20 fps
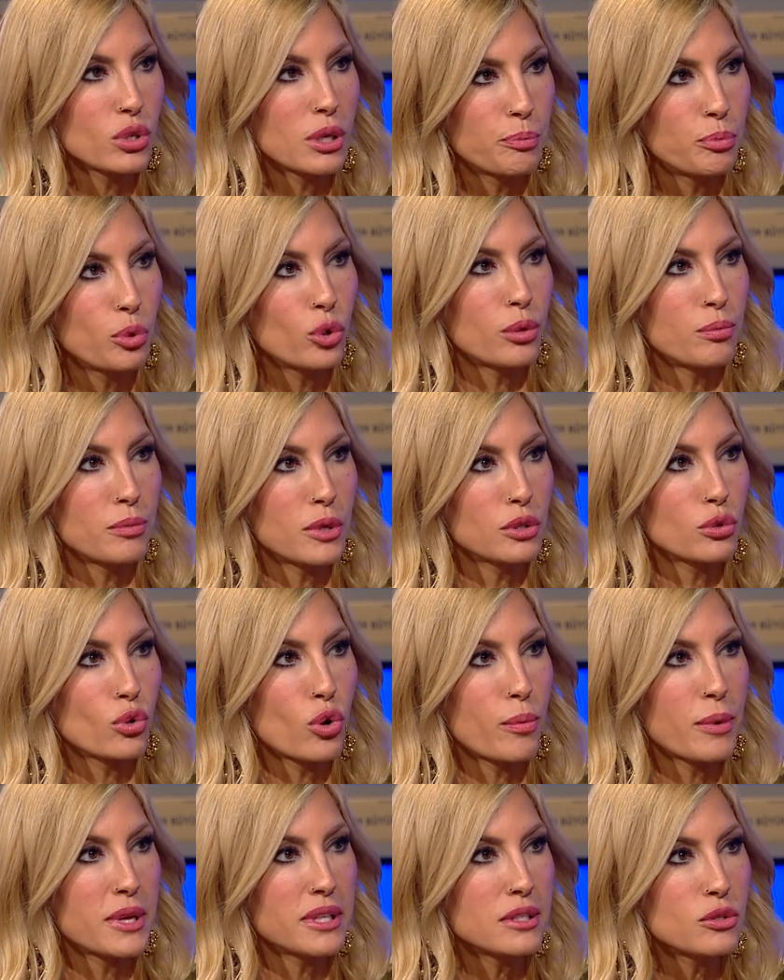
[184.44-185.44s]
yapıyorum ya
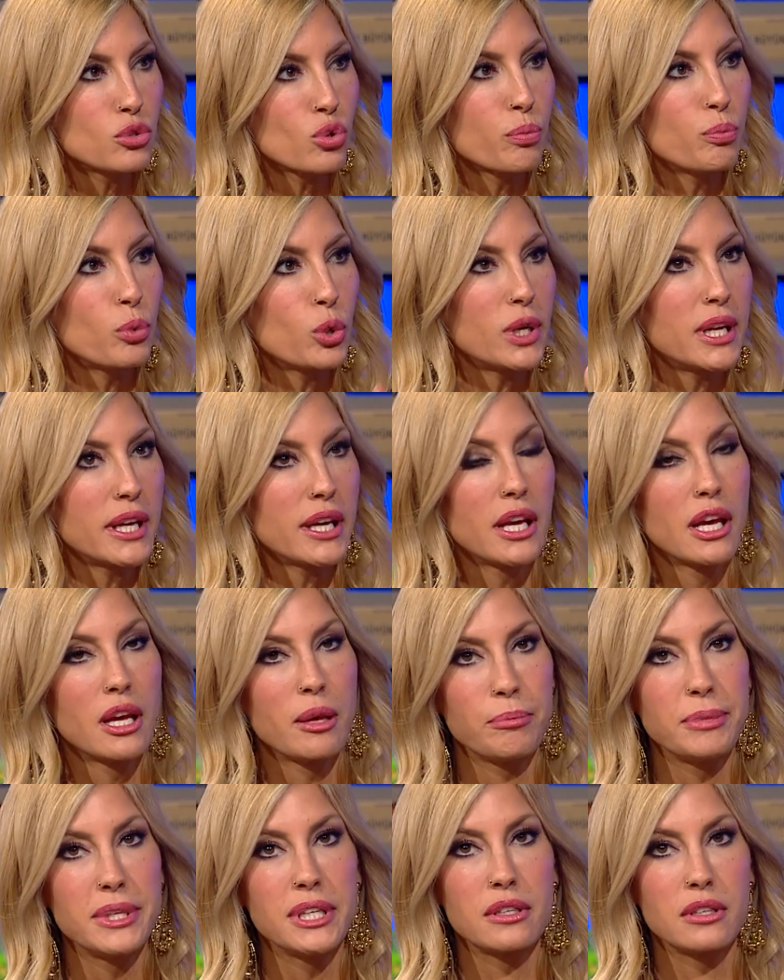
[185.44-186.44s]
normalde. Çok böyle
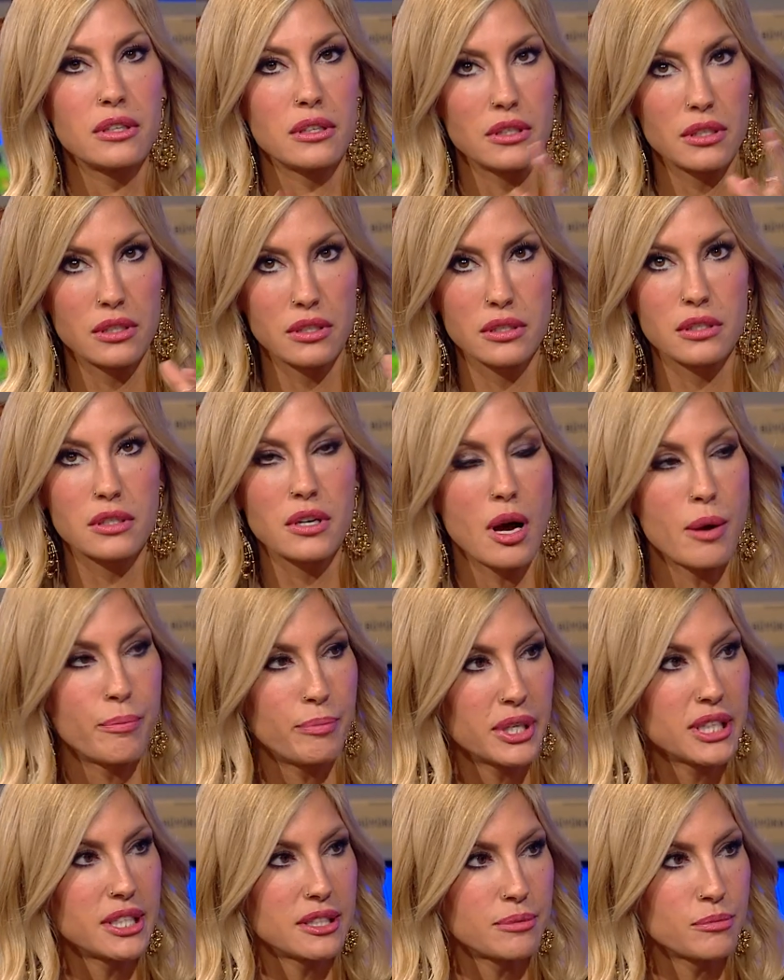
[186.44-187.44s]
bir e,
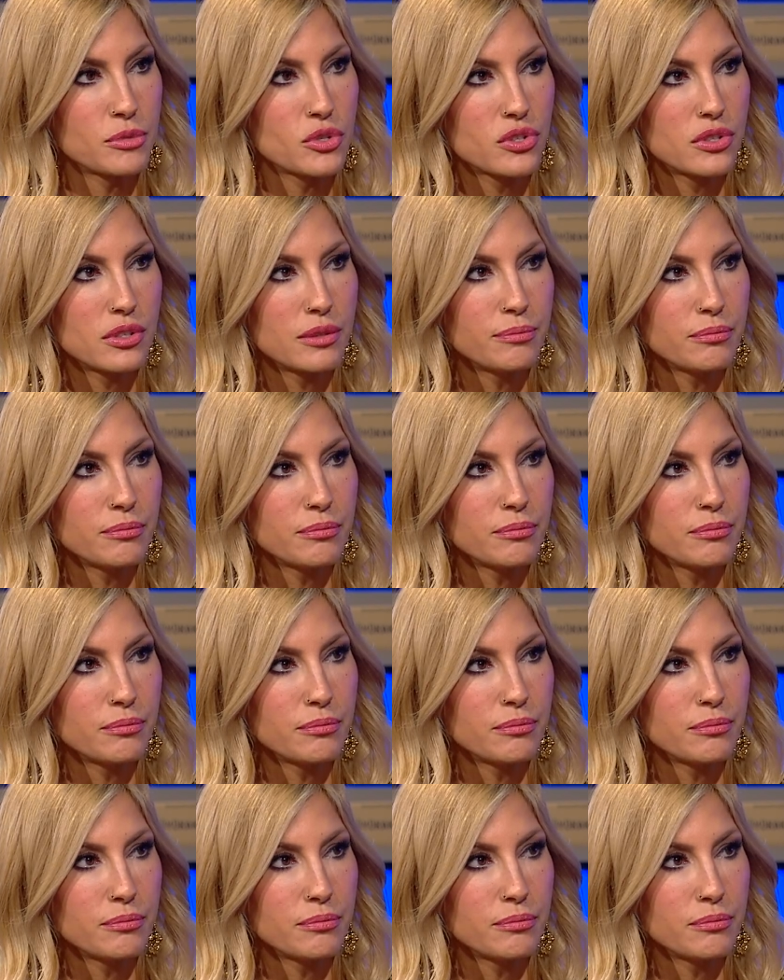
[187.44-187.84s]
kampa gitmiştim.